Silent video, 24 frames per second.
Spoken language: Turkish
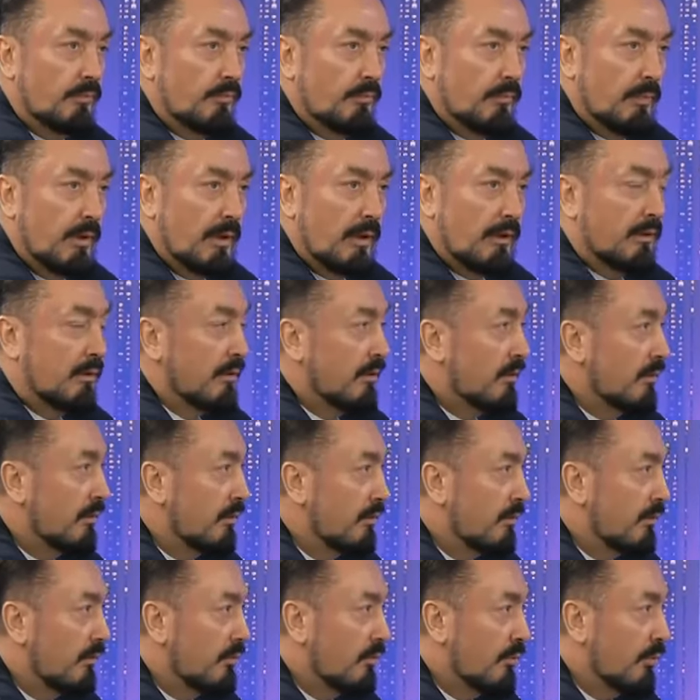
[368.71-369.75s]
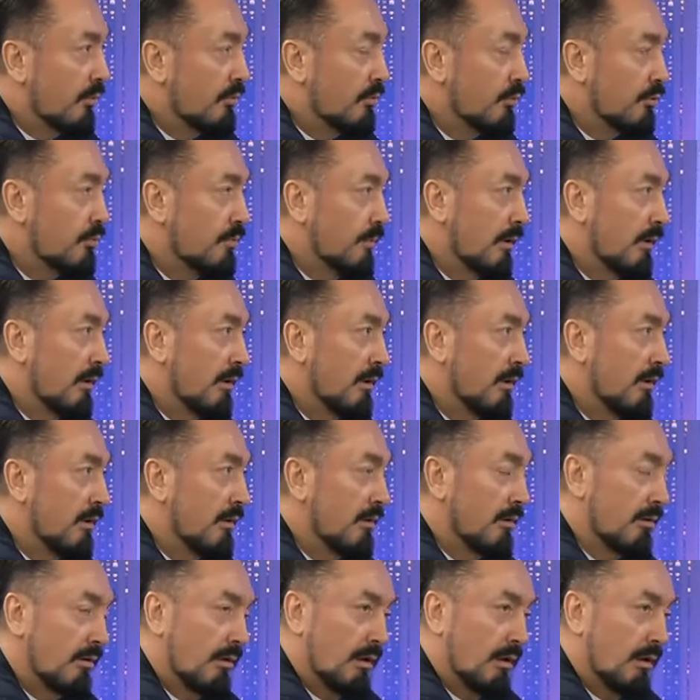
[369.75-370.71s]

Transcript: Yani konuşmalarını